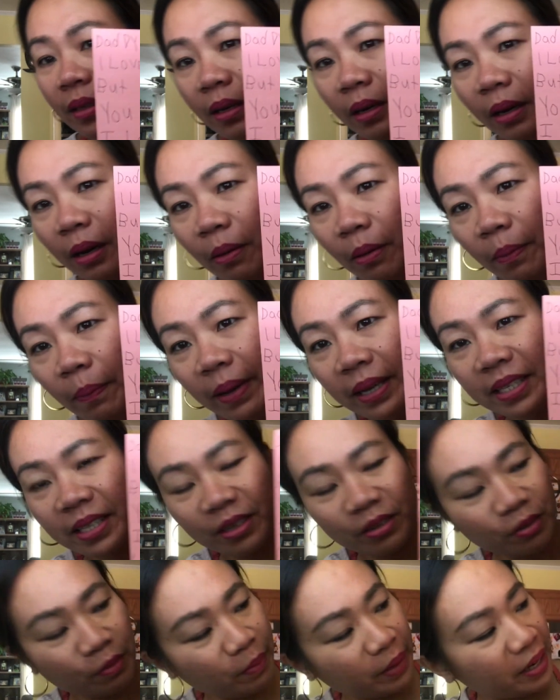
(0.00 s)
Mapapasa
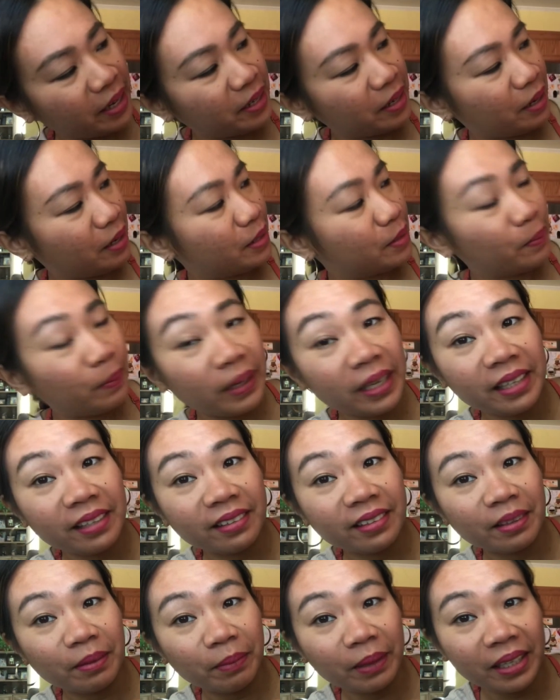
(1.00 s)
nyo ba yan, guys? Balik,
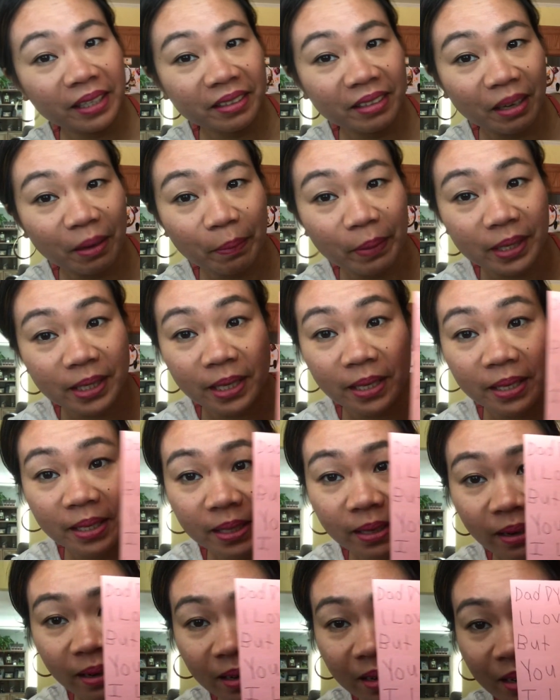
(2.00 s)
baligtad ba sa
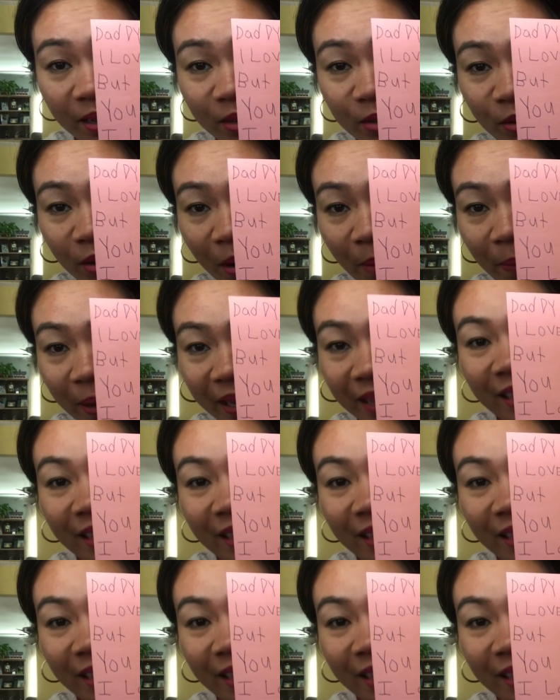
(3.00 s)
screen ninyo kapag